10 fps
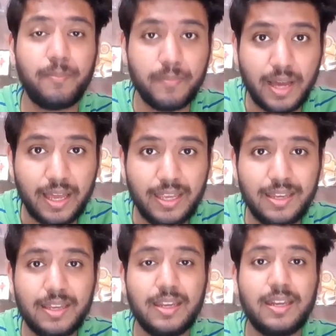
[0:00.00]
बाय
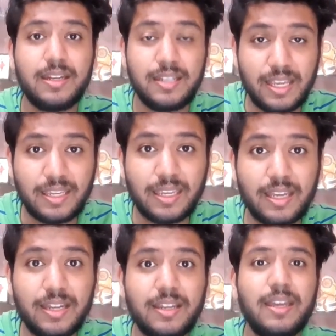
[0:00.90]
टेक
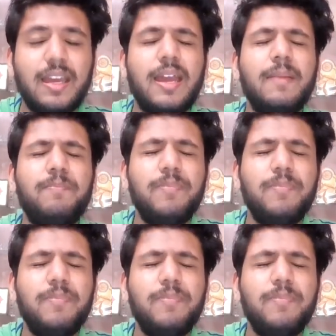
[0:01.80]
केयर एंड